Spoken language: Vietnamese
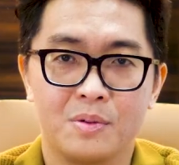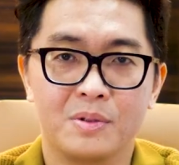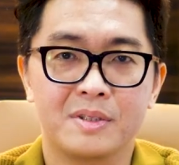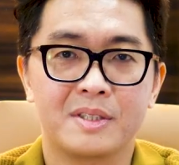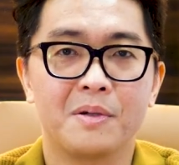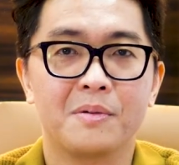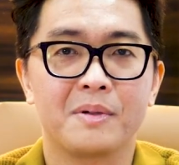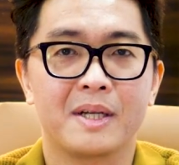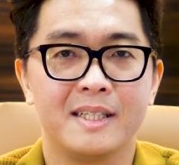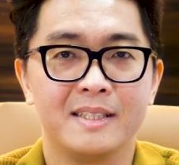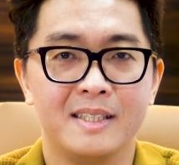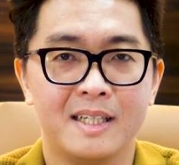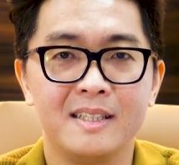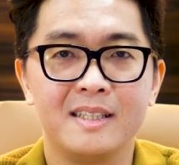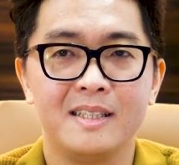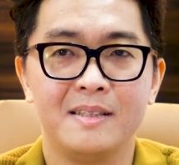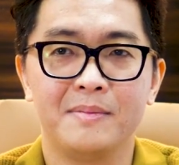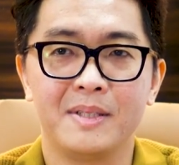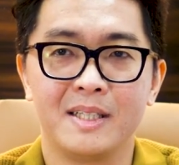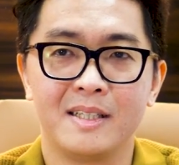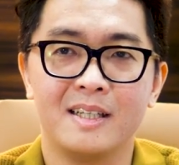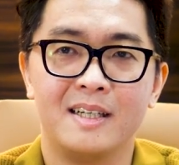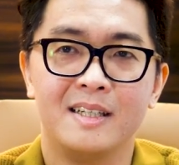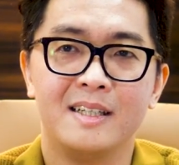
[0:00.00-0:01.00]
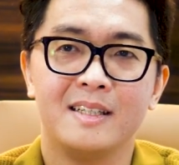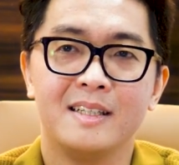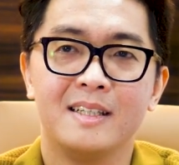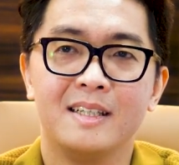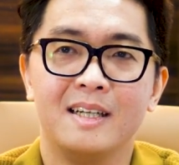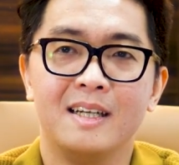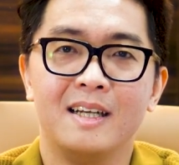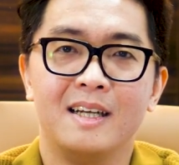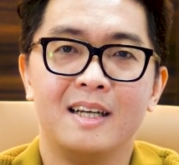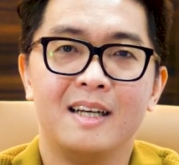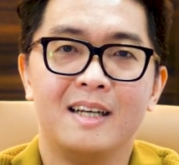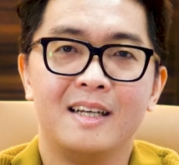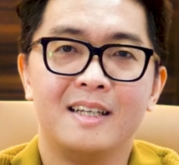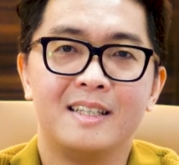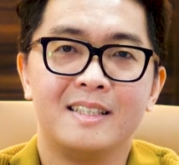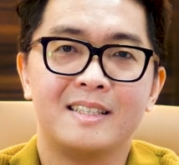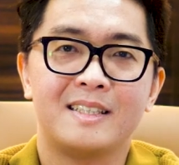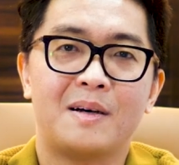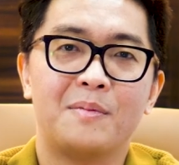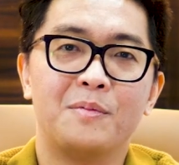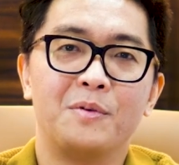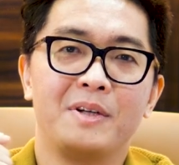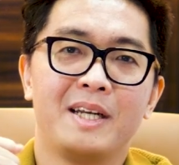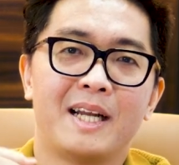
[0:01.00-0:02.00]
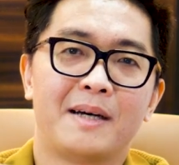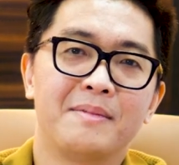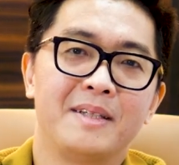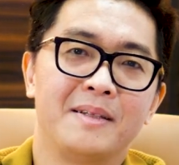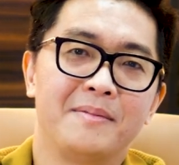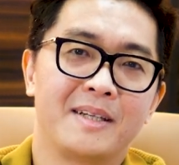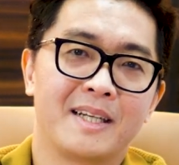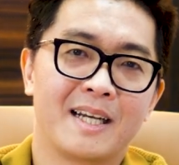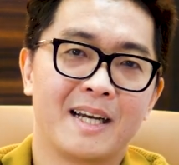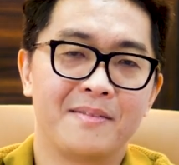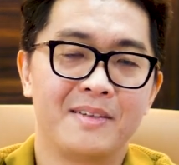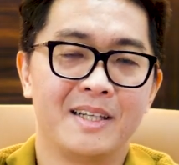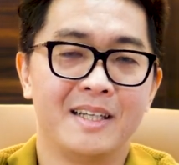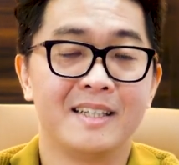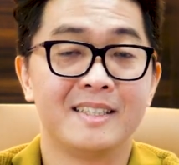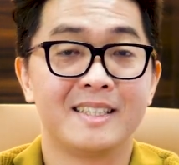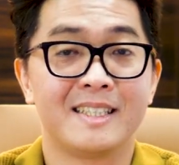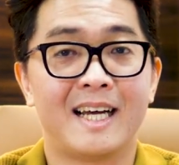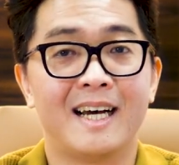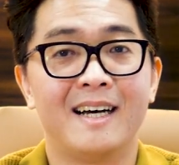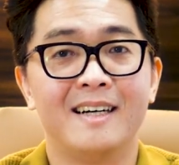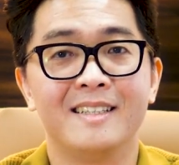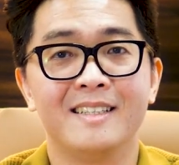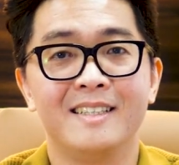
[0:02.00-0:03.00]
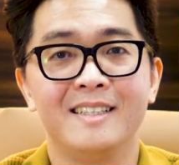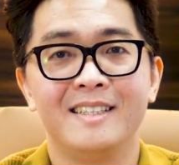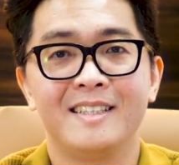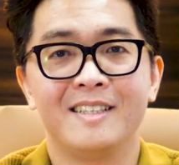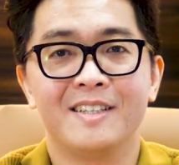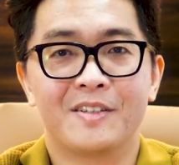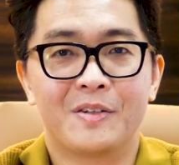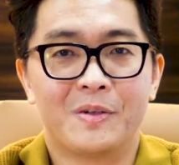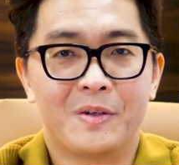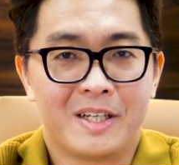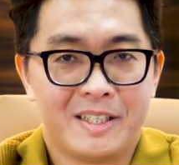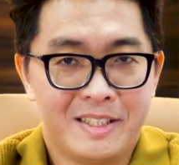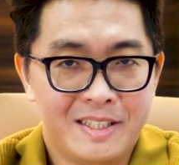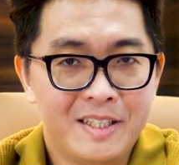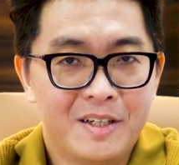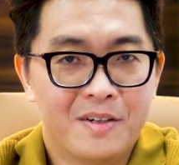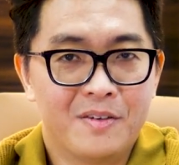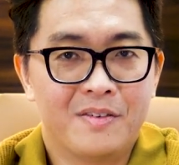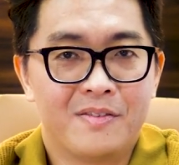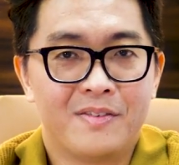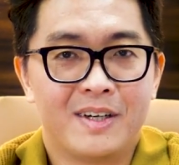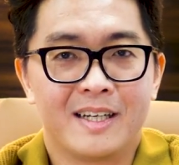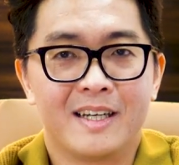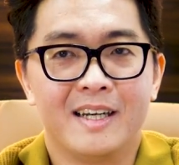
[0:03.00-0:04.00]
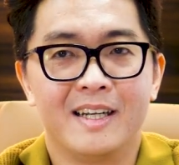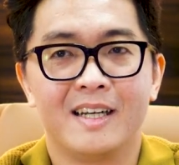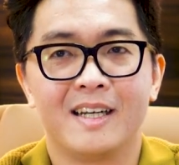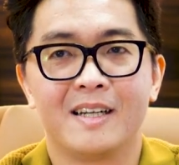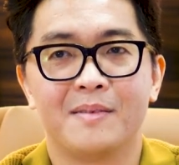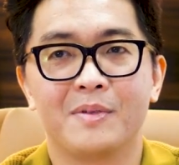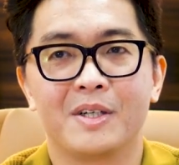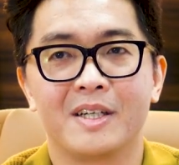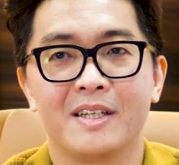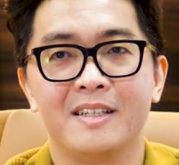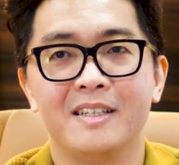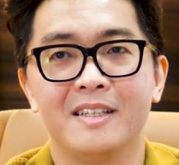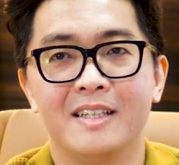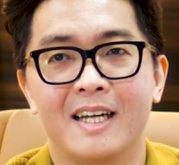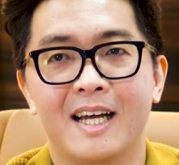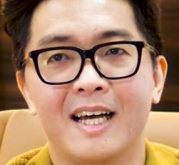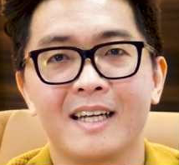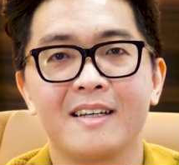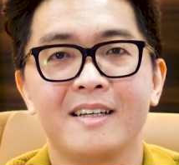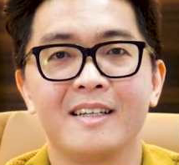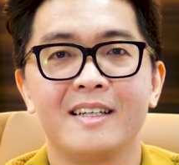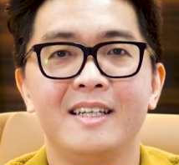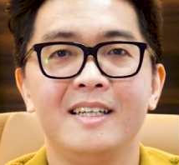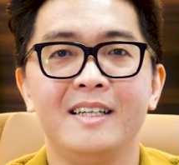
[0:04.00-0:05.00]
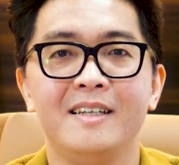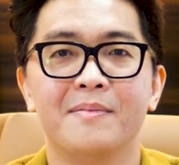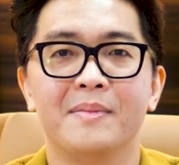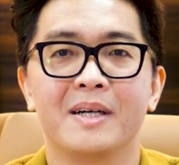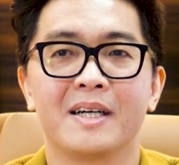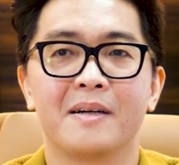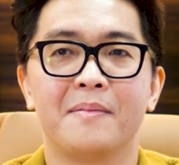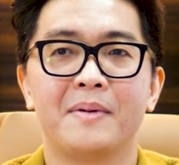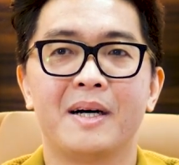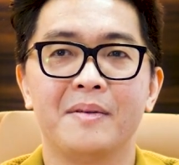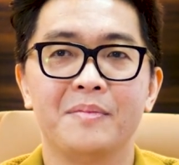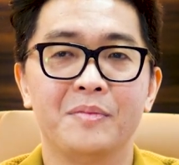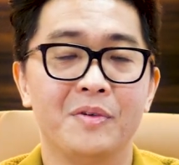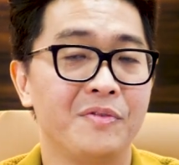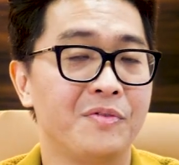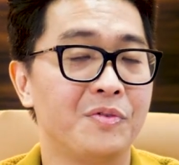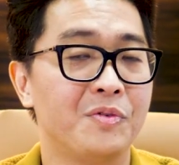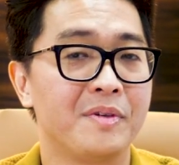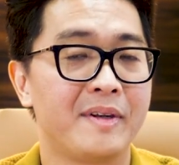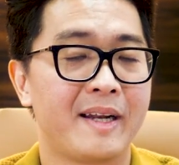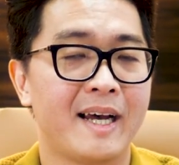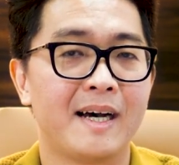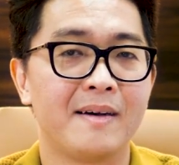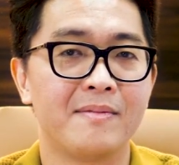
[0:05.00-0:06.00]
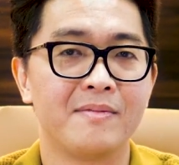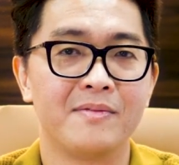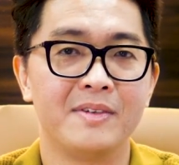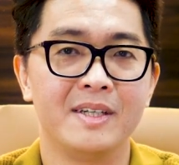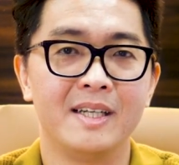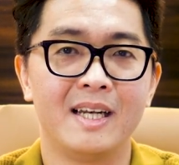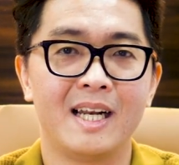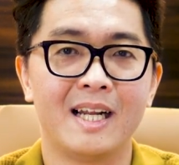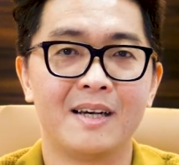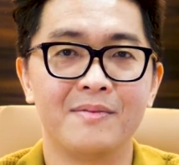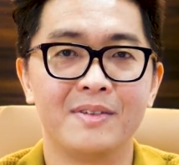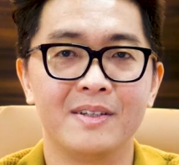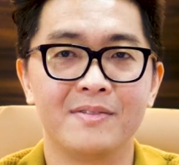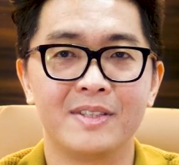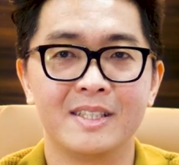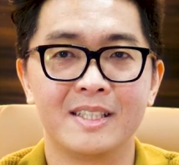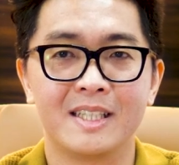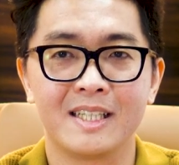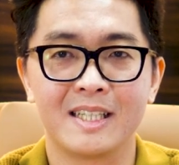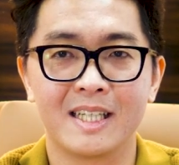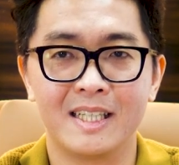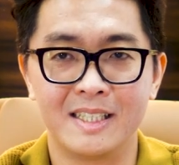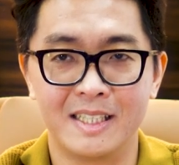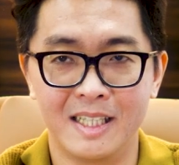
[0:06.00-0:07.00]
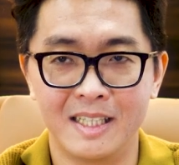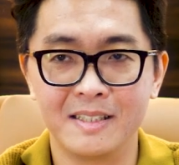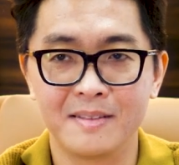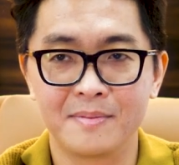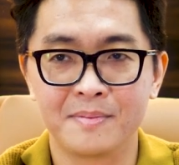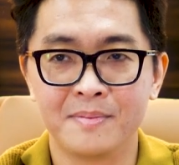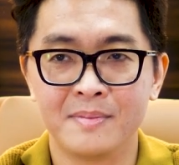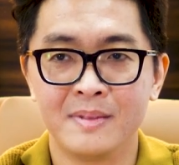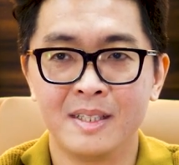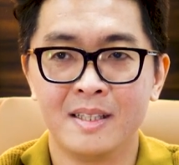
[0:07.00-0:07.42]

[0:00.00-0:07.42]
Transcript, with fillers: cuộc sống cá nhân thì mình thấy sau mỗi năm thì mình cảm thấy là giá hơn đi tương đối là nhiều và đấy là một cái thử thách khi mà các bạn muốn full time về làm về phân tích tài chính